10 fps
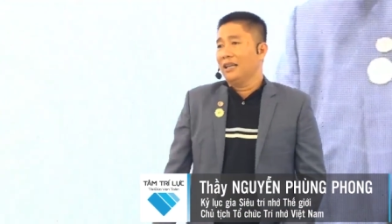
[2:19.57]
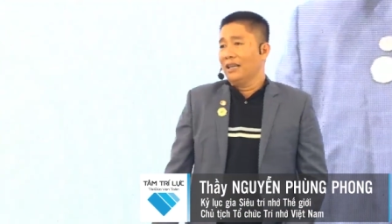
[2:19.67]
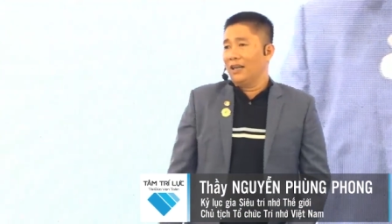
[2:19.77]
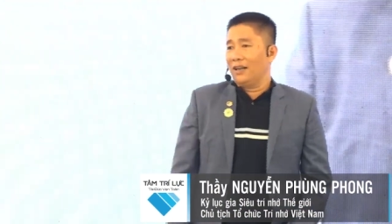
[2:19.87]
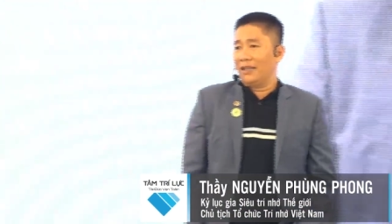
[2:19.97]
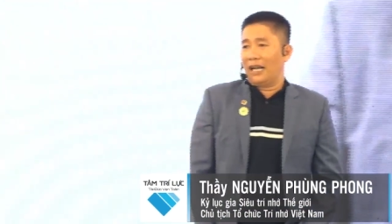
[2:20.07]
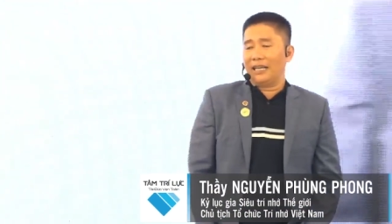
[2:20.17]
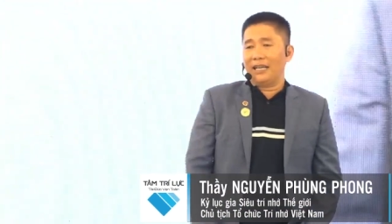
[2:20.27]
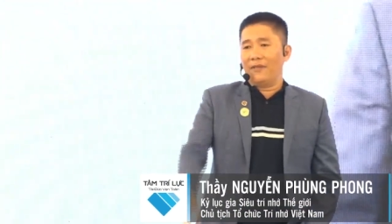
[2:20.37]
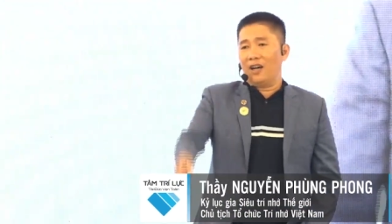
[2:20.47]
rồi thằng
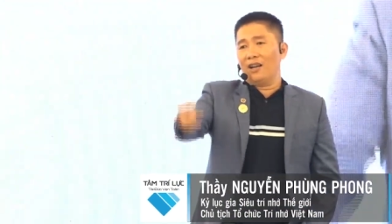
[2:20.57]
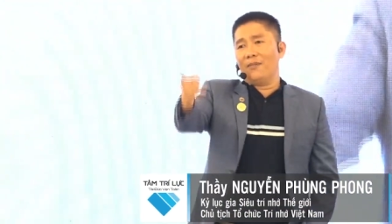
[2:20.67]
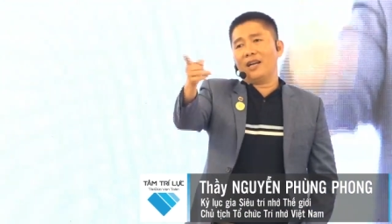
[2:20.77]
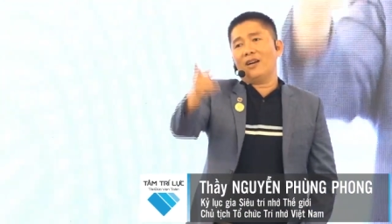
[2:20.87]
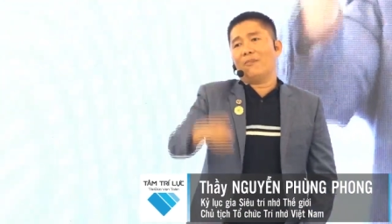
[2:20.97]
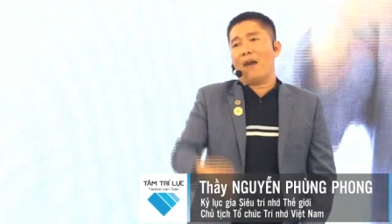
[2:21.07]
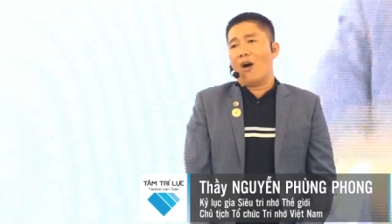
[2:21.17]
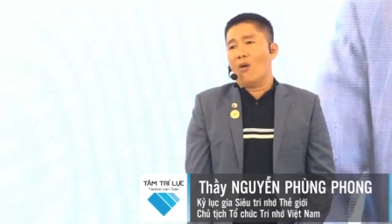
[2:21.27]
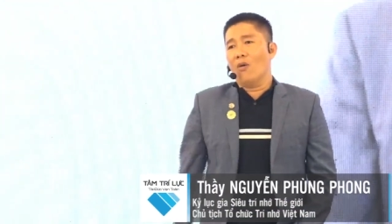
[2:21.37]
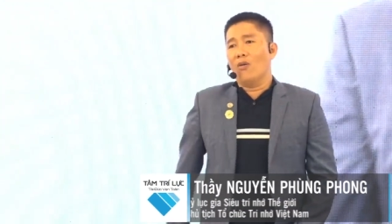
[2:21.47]
kia vợ nó mới có
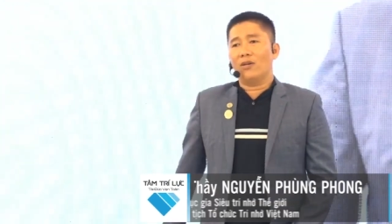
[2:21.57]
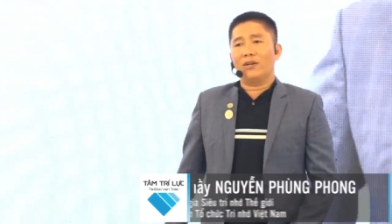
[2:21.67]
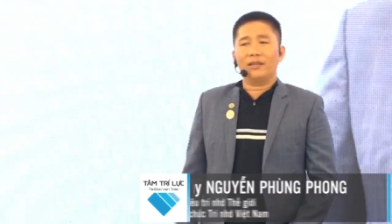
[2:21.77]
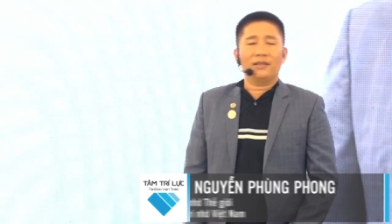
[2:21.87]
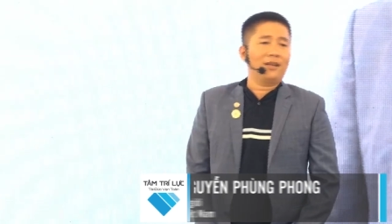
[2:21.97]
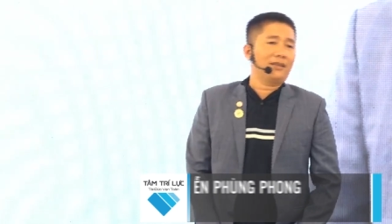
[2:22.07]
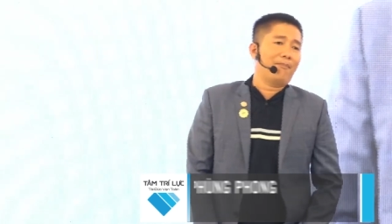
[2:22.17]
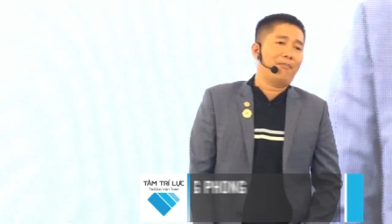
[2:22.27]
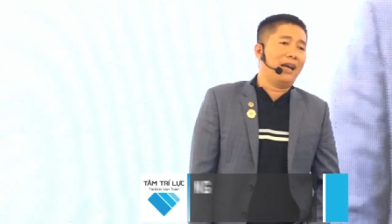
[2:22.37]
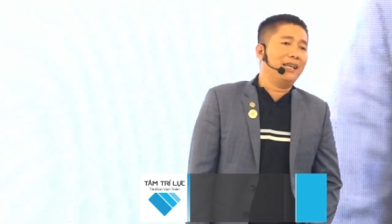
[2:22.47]
bầu rồi nó tầm
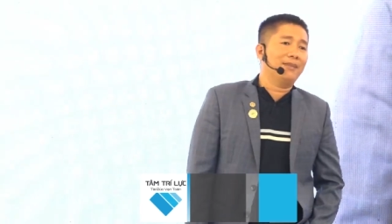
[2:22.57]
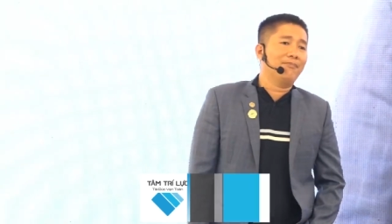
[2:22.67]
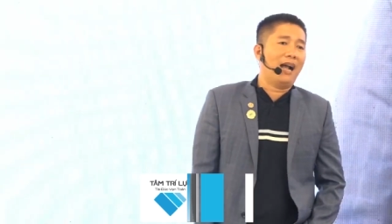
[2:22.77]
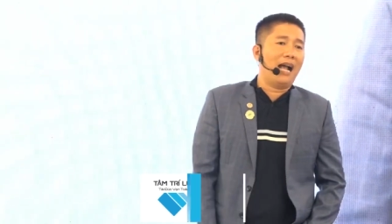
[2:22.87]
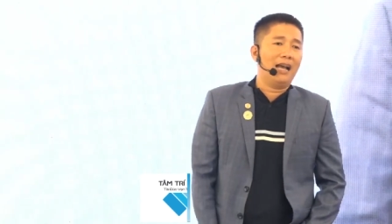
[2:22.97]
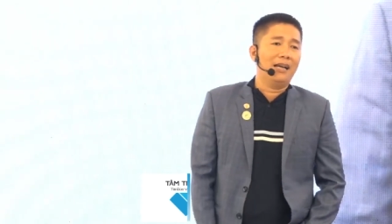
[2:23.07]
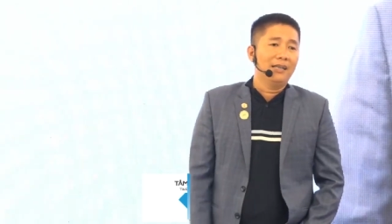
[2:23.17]
bậy tầm bạ